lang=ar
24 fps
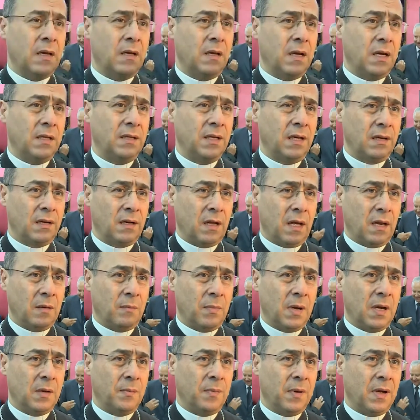قدر
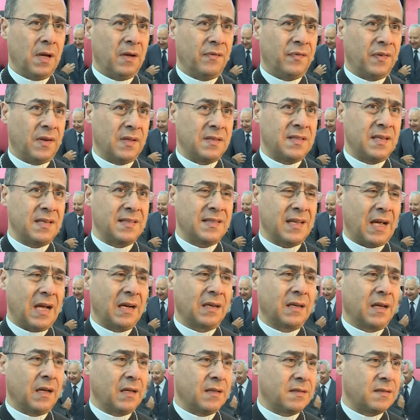البابا فرانسيس
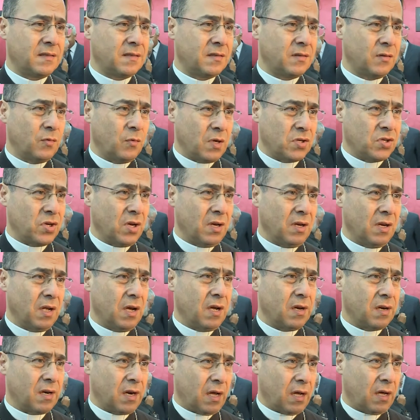عكس وجه
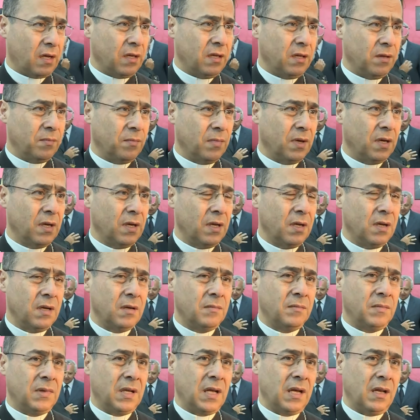الله الرحيم
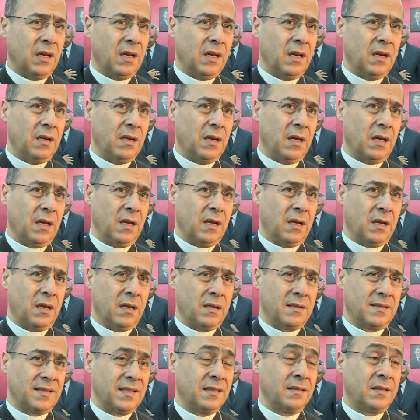من خلال
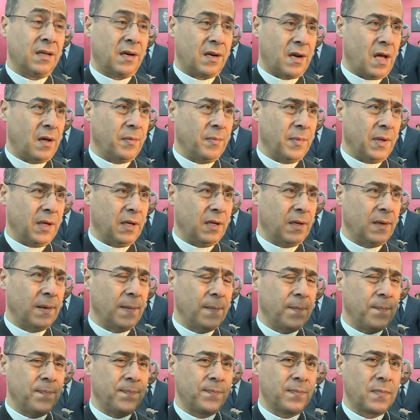آه، سنة الرحمة
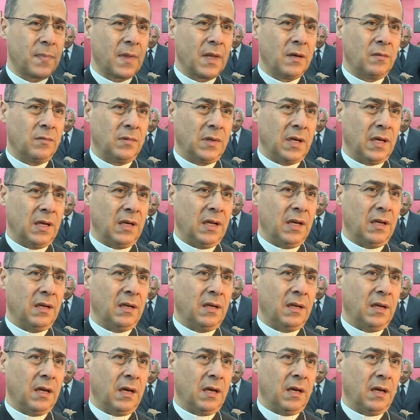من
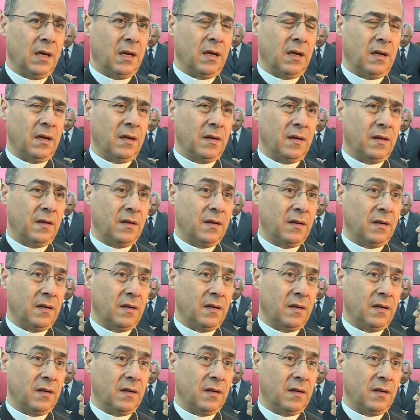خلال آه،